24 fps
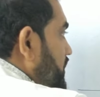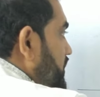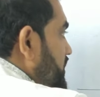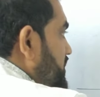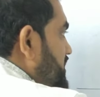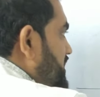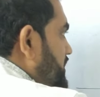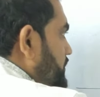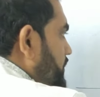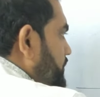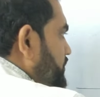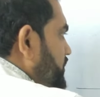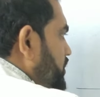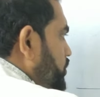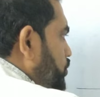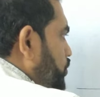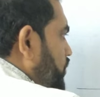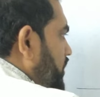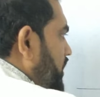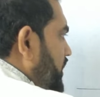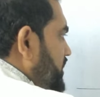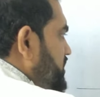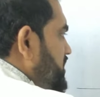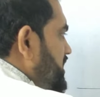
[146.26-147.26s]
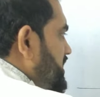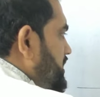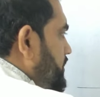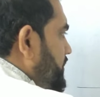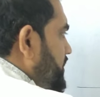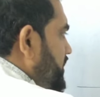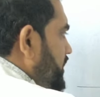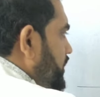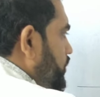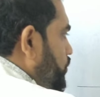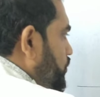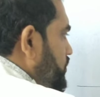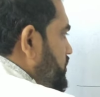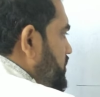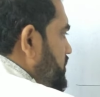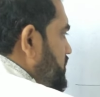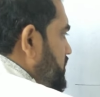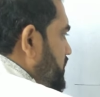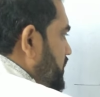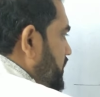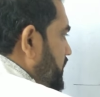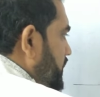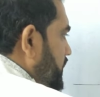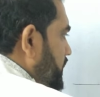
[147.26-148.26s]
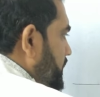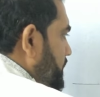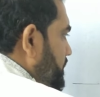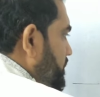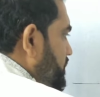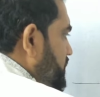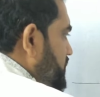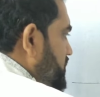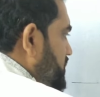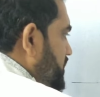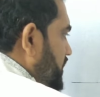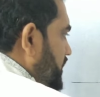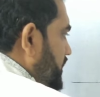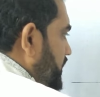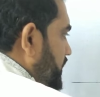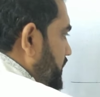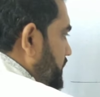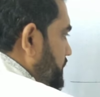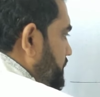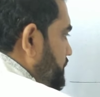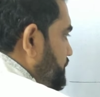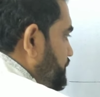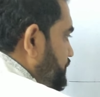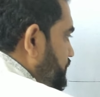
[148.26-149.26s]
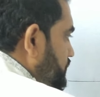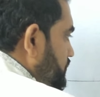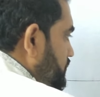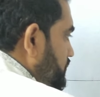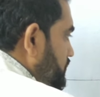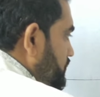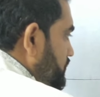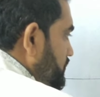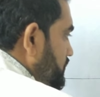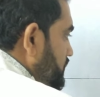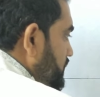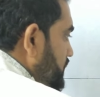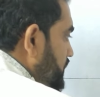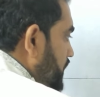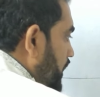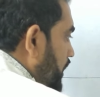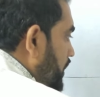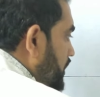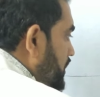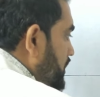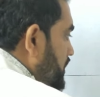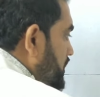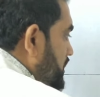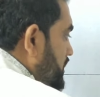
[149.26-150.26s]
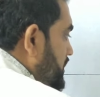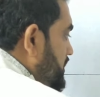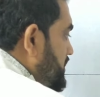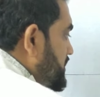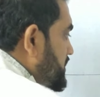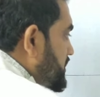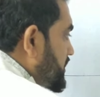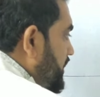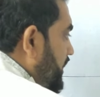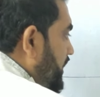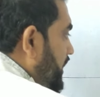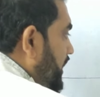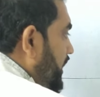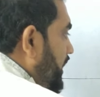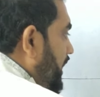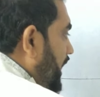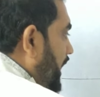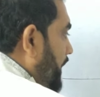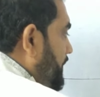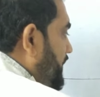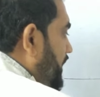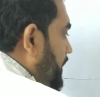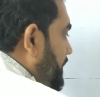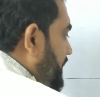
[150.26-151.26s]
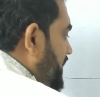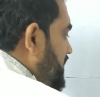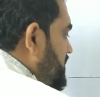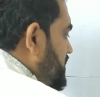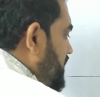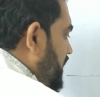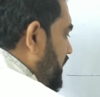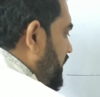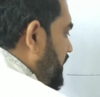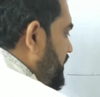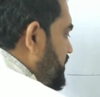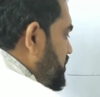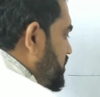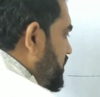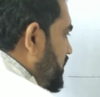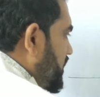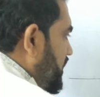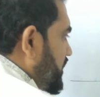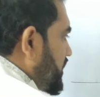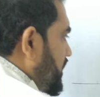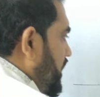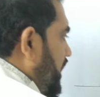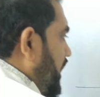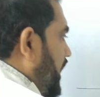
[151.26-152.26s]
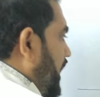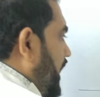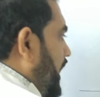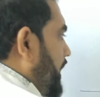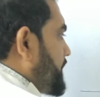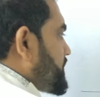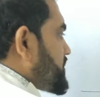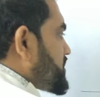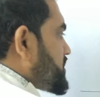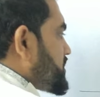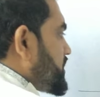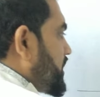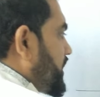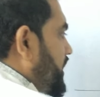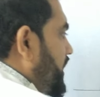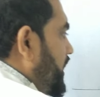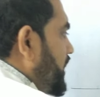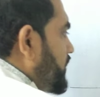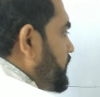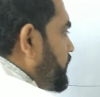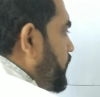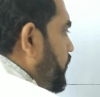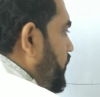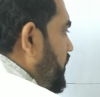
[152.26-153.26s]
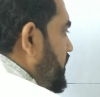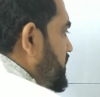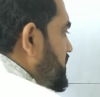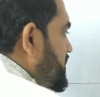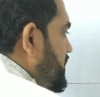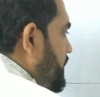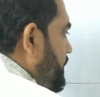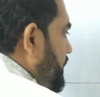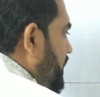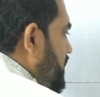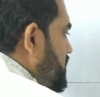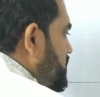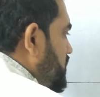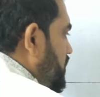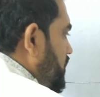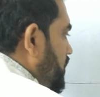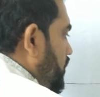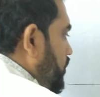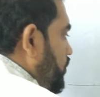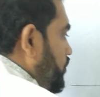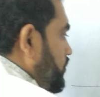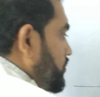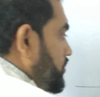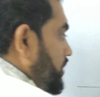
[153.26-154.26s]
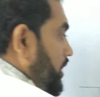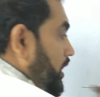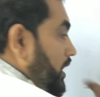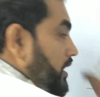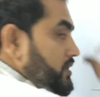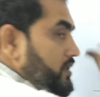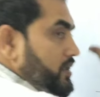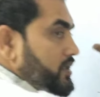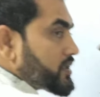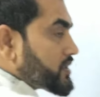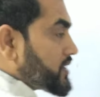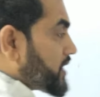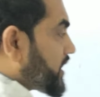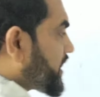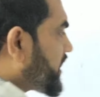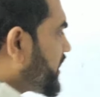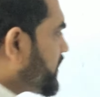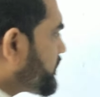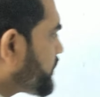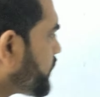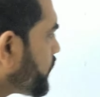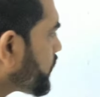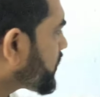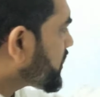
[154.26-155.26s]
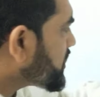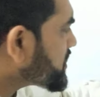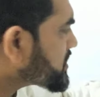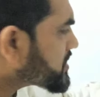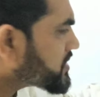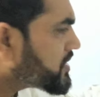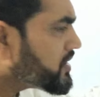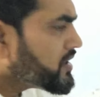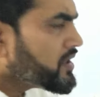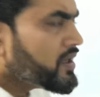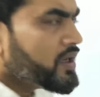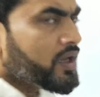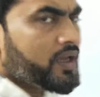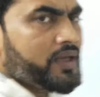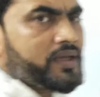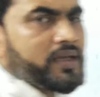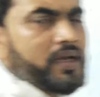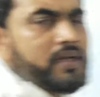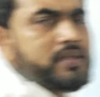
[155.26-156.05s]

हैं इसी में हम तीनों कंडीशन समझने की कोशिश करेंगे सेकेंड सेकेंड आपके पास कंडीशन है क्या आप सेकेंड फोकस से पास कराओ कहाँ से सेकेंड फोकस या